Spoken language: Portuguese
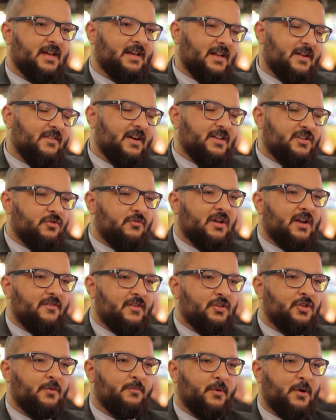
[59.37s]
né, que na verdade é um
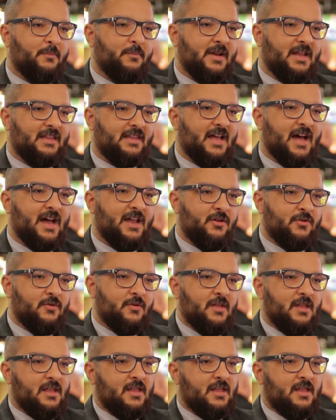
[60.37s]
gravador proprietário